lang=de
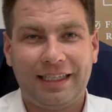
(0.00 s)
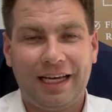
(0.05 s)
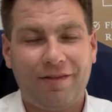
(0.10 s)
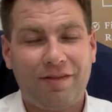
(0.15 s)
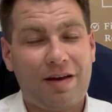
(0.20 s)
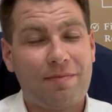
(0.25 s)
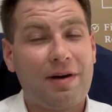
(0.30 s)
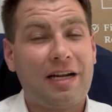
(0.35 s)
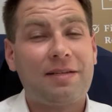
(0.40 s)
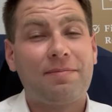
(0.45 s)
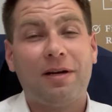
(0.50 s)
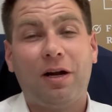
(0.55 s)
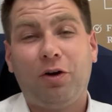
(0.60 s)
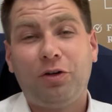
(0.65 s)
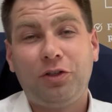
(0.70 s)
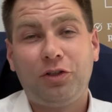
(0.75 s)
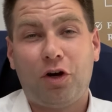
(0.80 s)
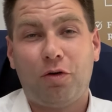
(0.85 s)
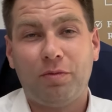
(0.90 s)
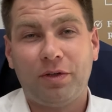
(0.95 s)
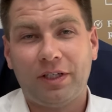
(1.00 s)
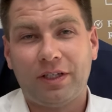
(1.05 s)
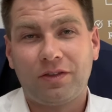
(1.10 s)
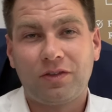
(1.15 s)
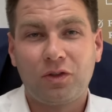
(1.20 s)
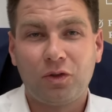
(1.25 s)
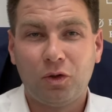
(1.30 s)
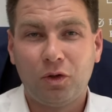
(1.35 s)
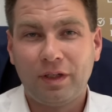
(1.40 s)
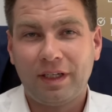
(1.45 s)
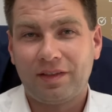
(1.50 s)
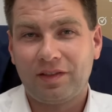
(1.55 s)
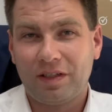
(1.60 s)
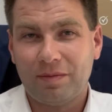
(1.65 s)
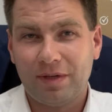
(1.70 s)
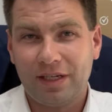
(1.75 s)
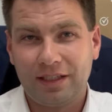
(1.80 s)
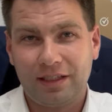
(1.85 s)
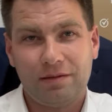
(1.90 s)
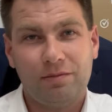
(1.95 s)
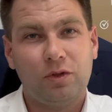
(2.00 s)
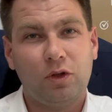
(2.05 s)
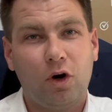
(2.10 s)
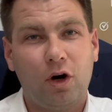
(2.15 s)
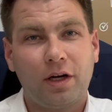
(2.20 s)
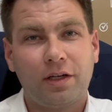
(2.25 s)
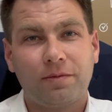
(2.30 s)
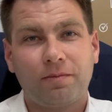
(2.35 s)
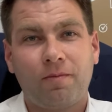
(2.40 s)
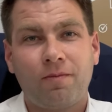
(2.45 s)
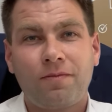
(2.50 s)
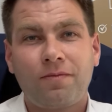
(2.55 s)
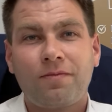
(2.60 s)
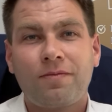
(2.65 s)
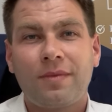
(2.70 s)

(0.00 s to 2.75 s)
Ja, wir haben manchmal auch die Kombination, dass jemand im Norden